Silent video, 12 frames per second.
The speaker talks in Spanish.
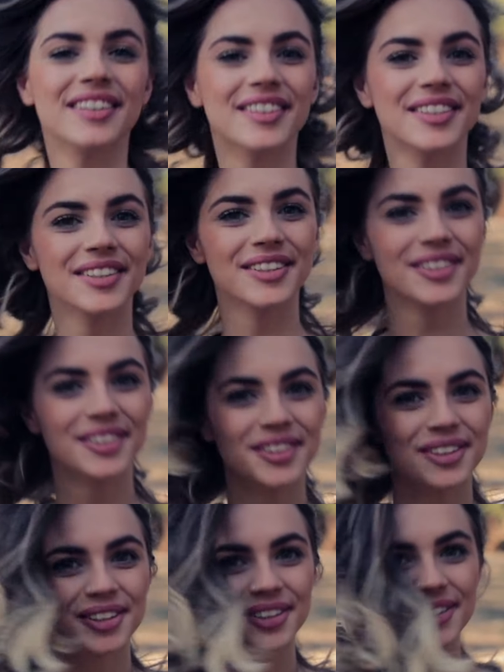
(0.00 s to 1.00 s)
cerebro,
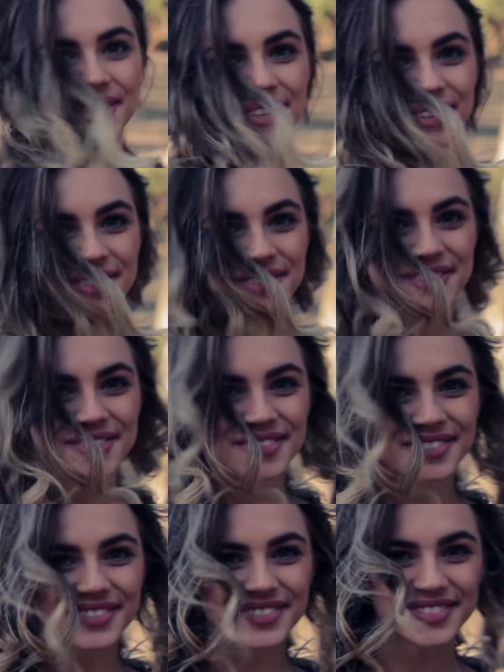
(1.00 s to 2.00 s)
nuestro cuerpo
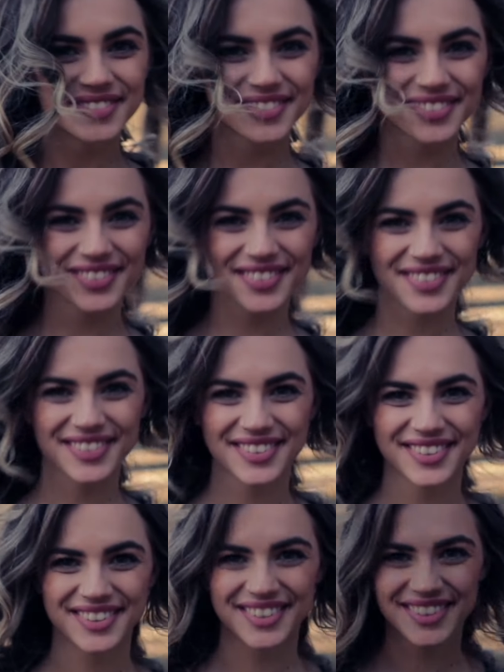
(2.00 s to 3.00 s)
e incluso en
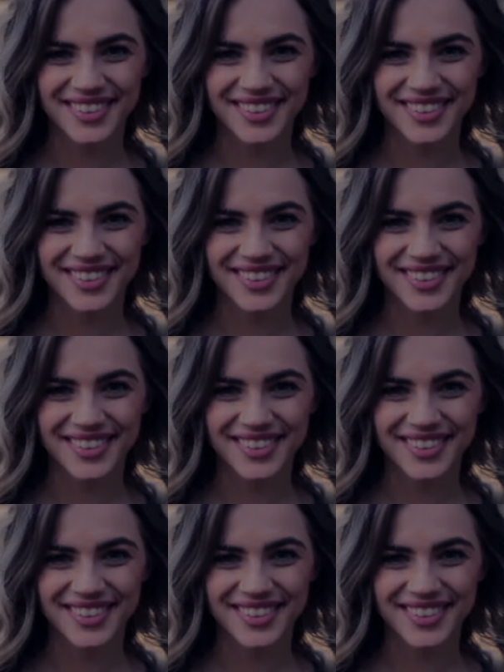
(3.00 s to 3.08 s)
nuestra